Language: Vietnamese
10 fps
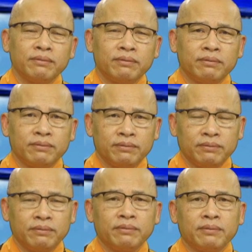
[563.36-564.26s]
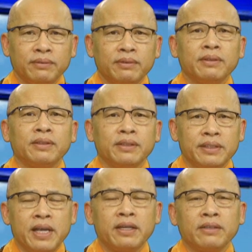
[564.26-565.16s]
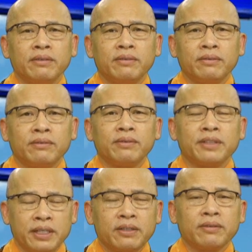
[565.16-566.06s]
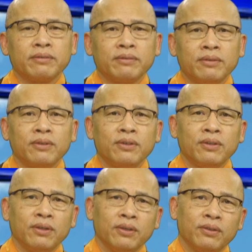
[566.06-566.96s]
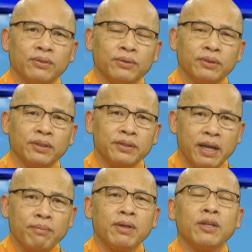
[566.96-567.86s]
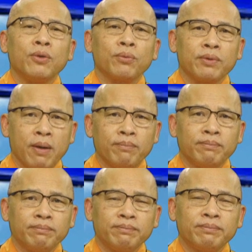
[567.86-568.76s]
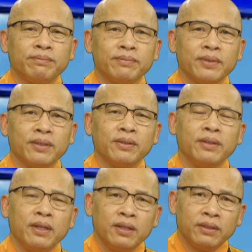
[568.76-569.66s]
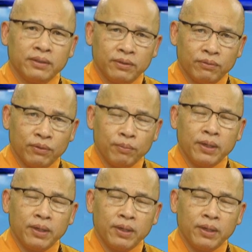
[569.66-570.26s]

hành nghiệp tạo ra à, vân vân à, chính cái hành đó mà nó thúc đẩy